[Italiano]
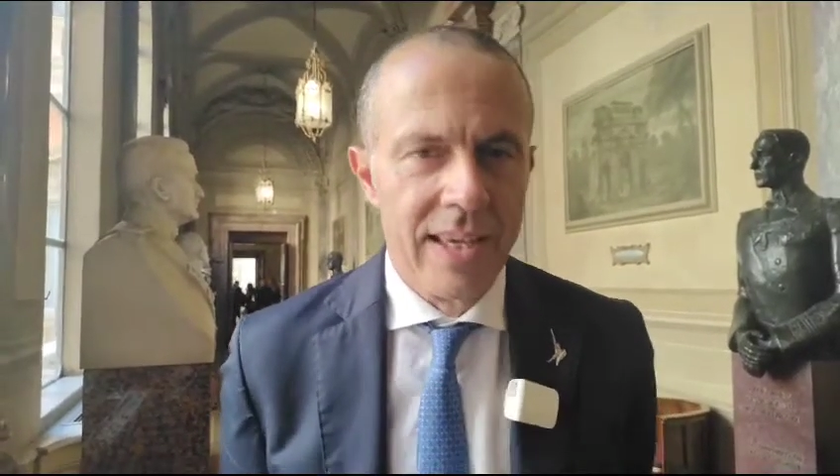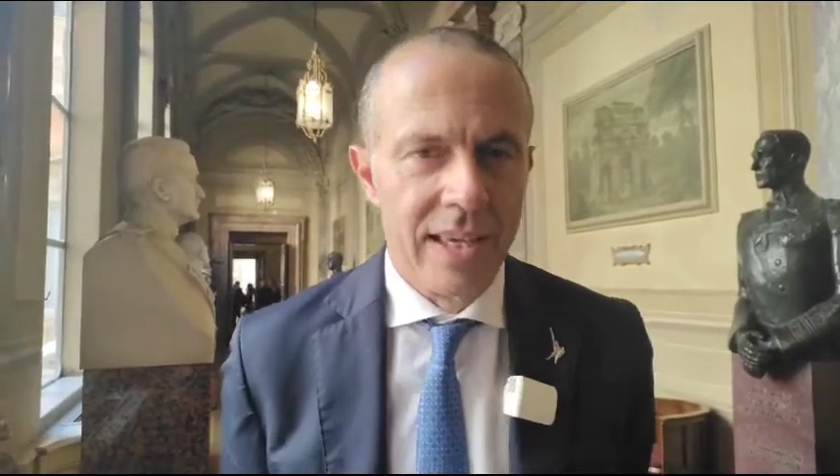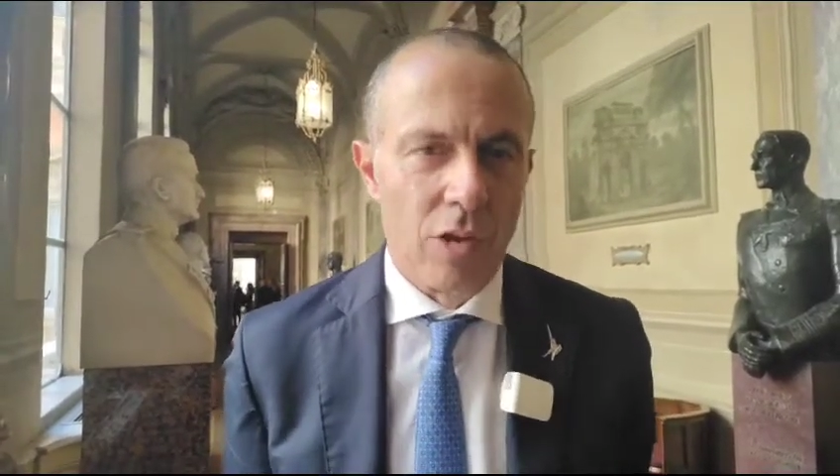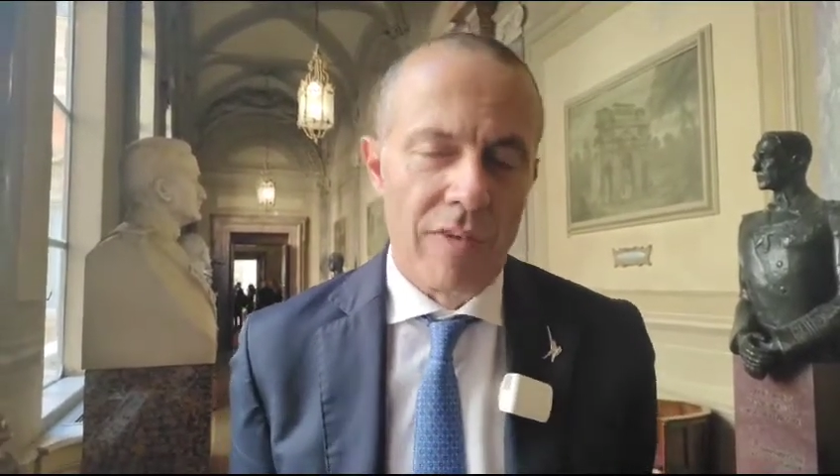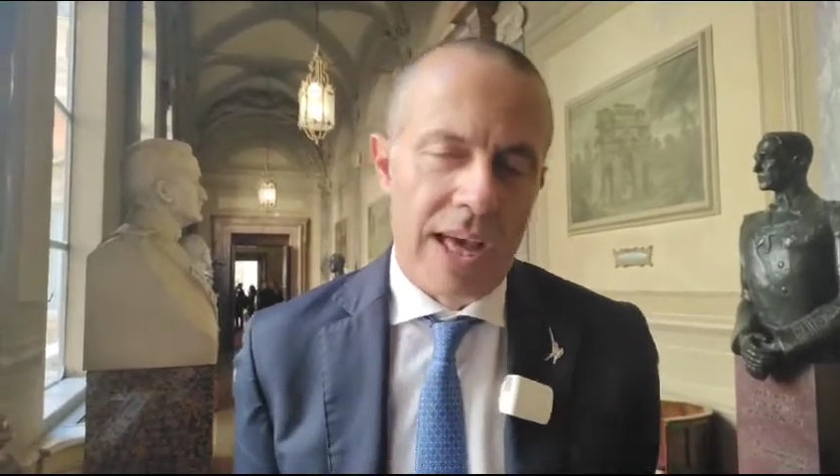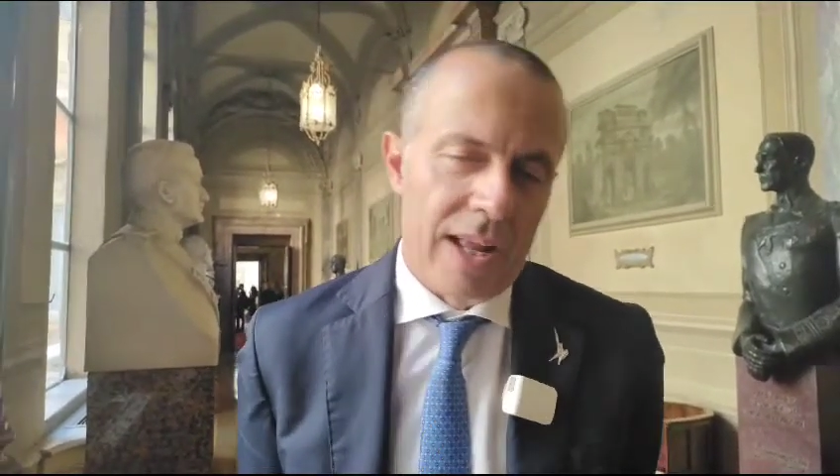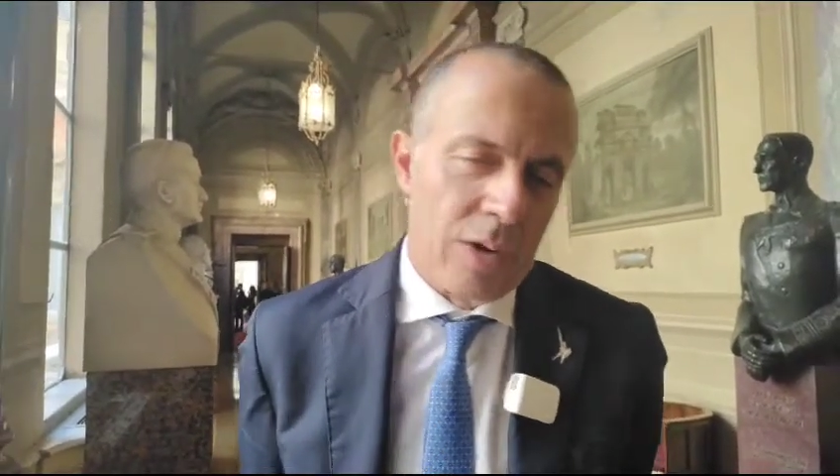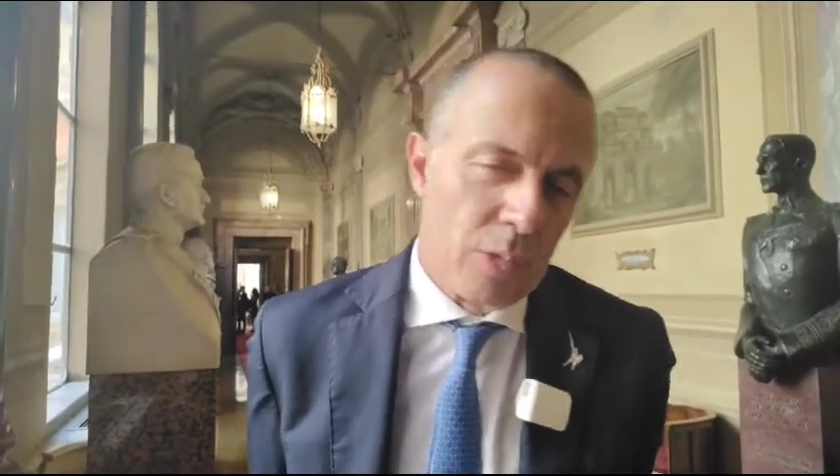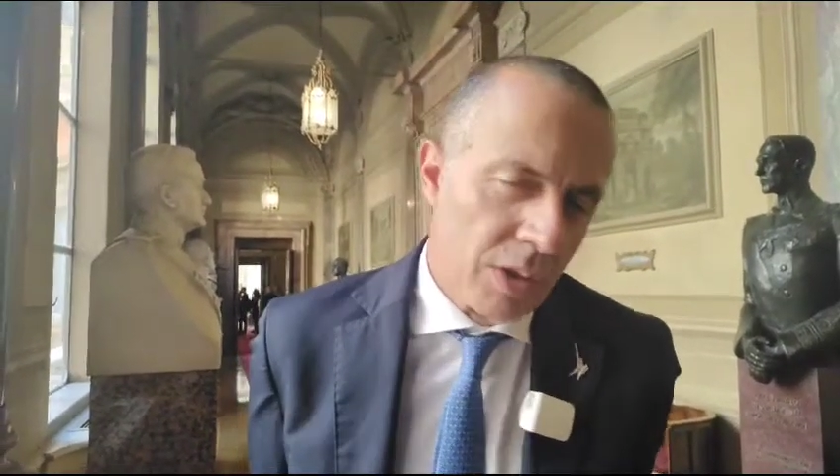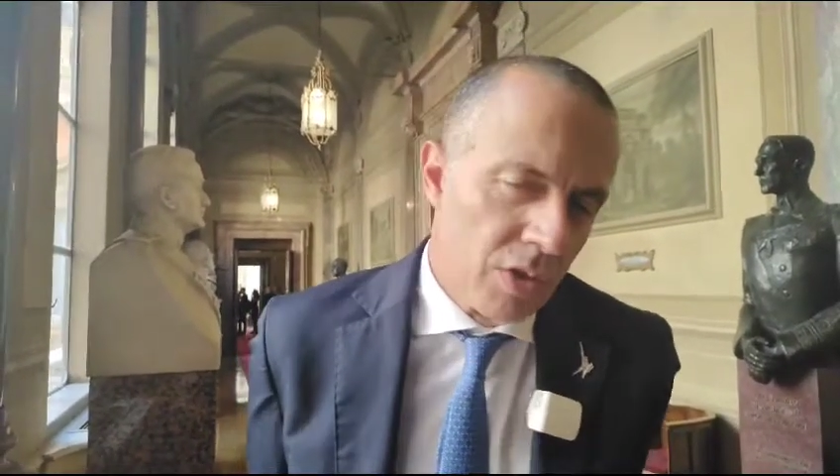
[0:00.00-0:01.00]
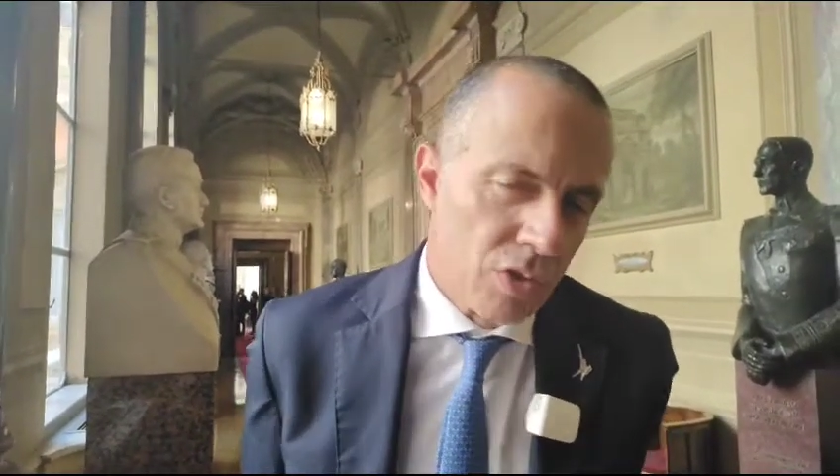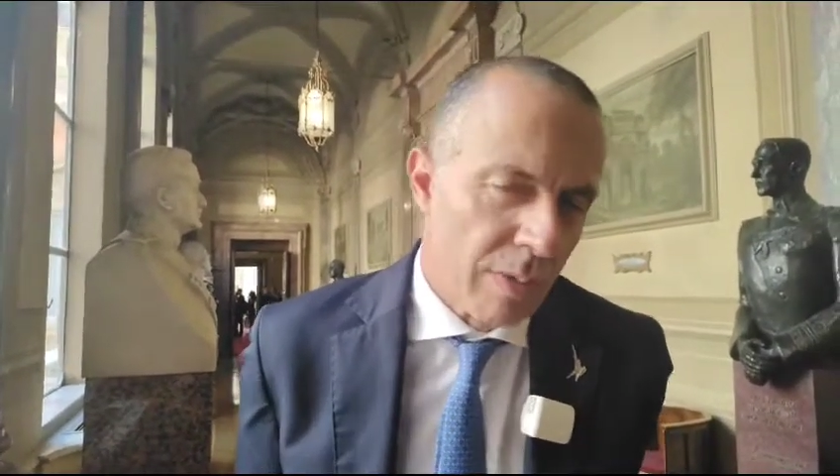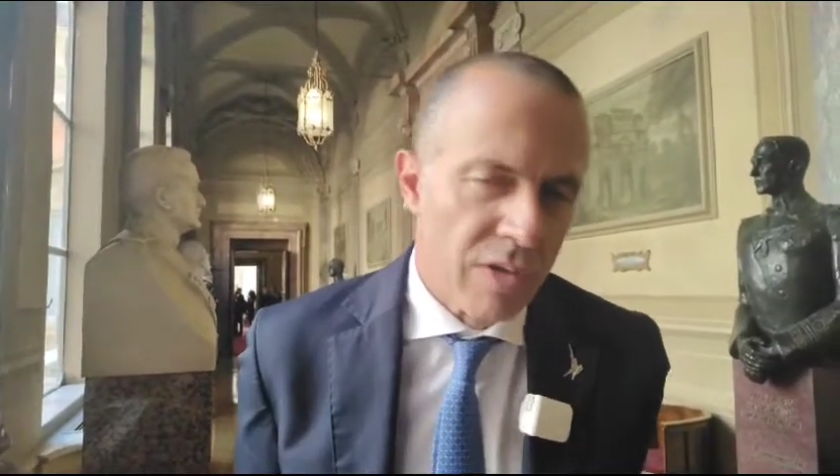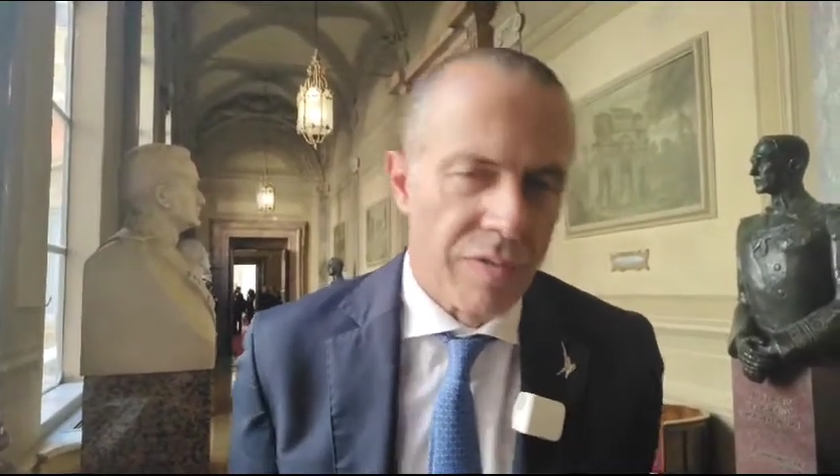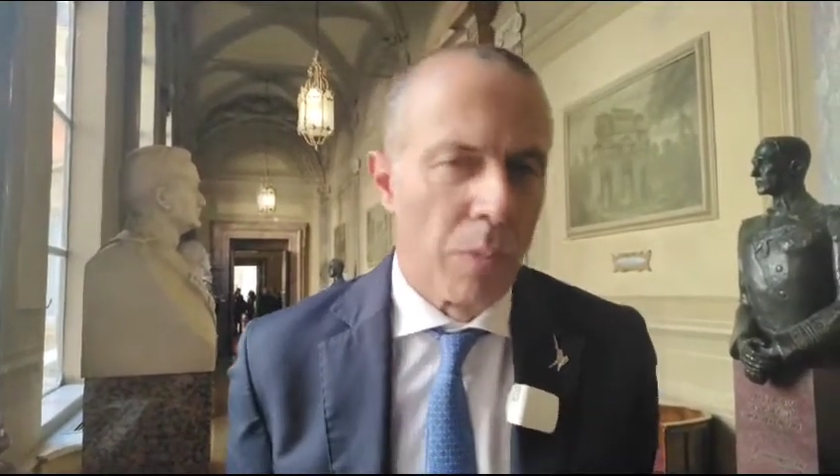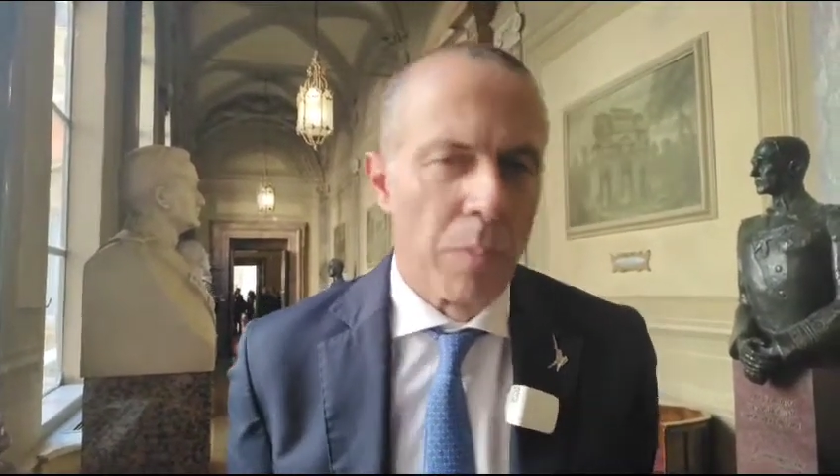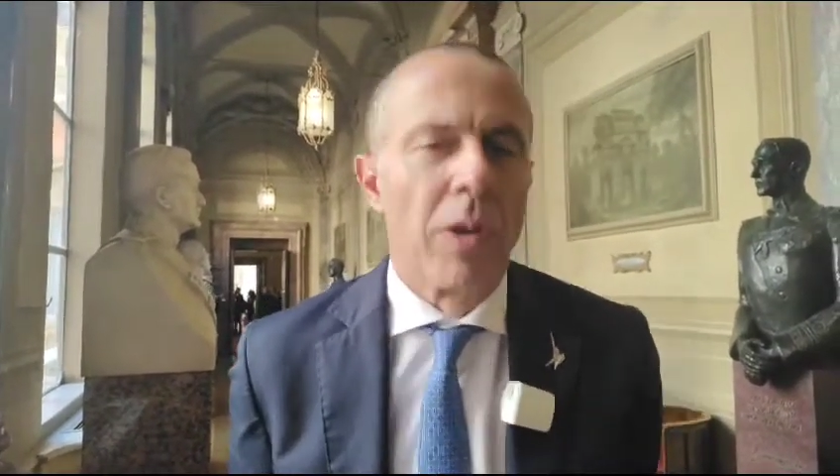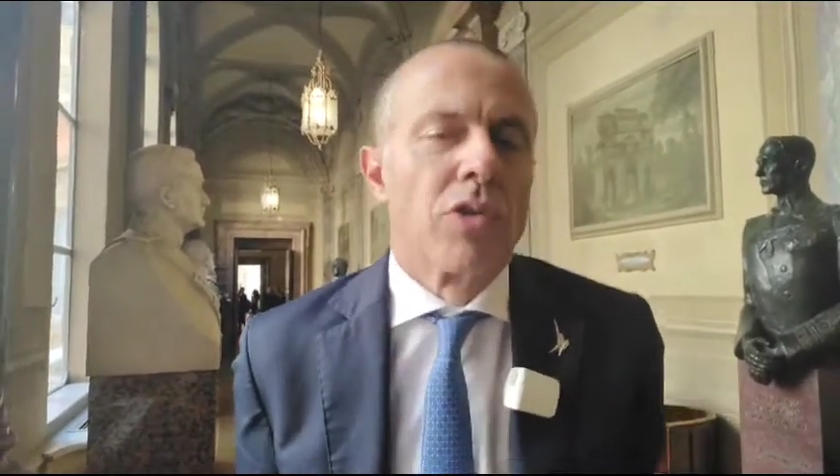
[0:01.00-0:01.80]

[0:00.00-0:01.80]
il governo, quindi insomma ci fanno pure